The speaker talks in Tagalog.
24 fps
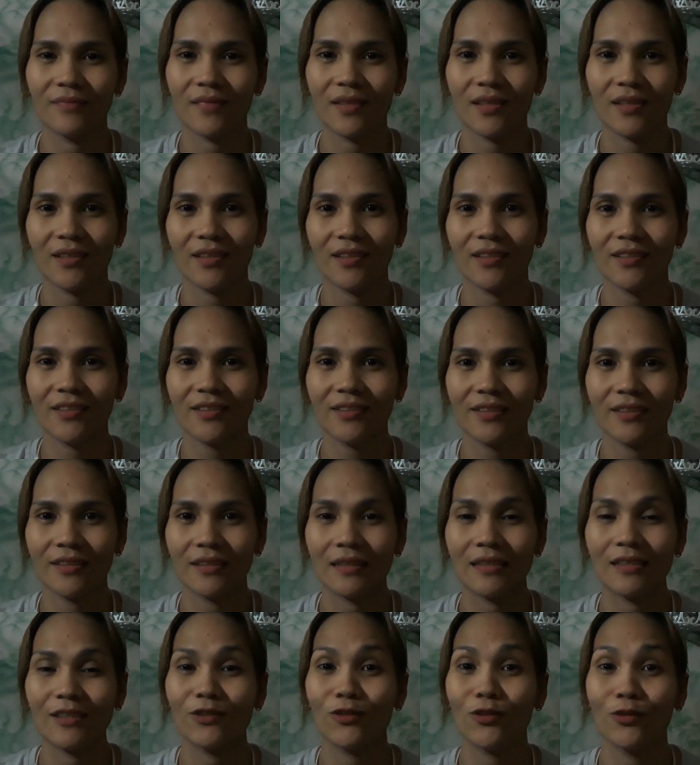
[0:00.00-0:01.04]
Uh,
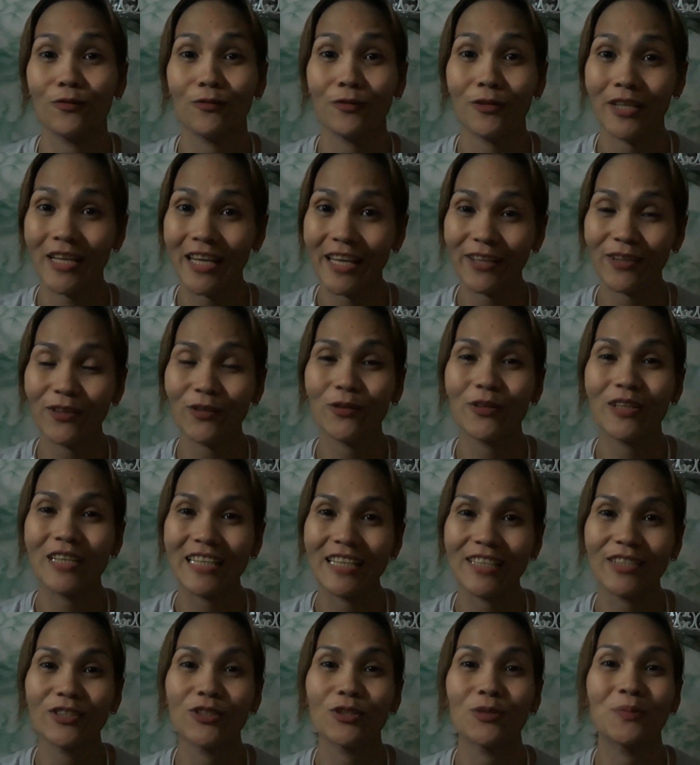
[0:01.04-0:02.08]
don't forget to
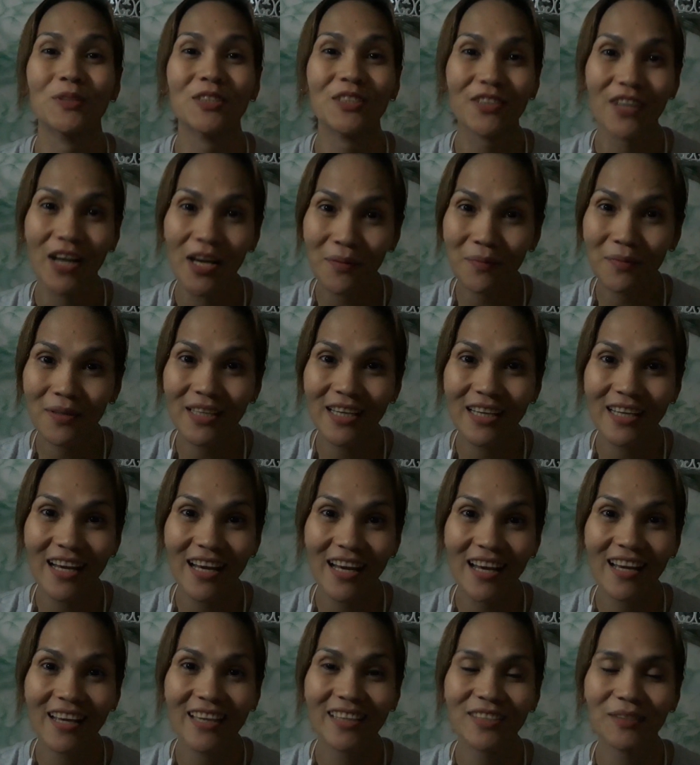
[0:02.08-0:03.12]
click subscribe
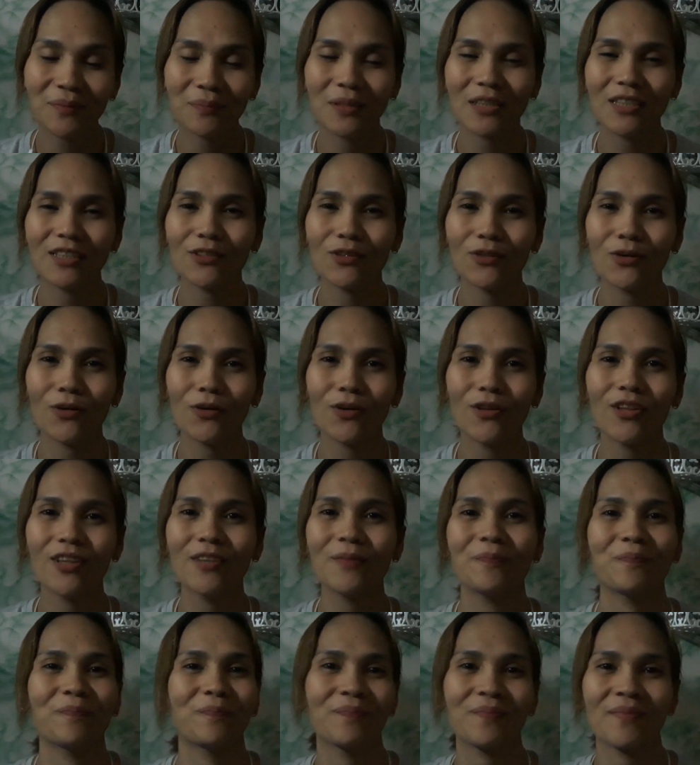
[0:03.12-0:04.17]
guys mga tol.
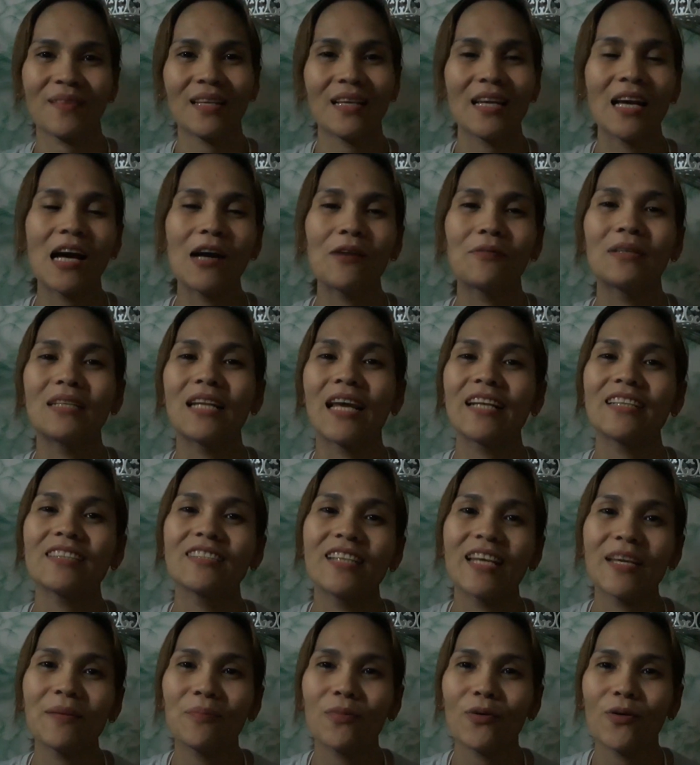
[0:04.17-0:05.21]
Have a nice
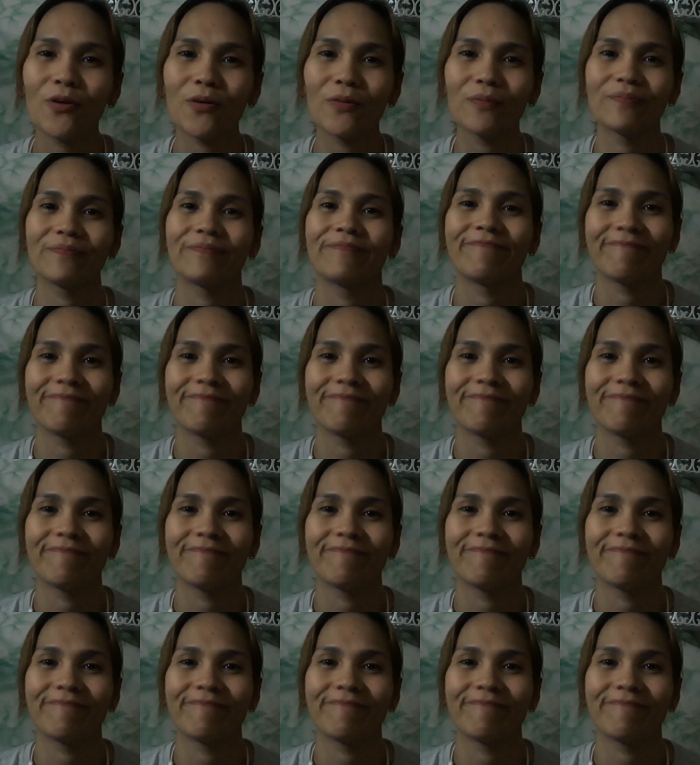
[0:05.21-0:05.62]
day po.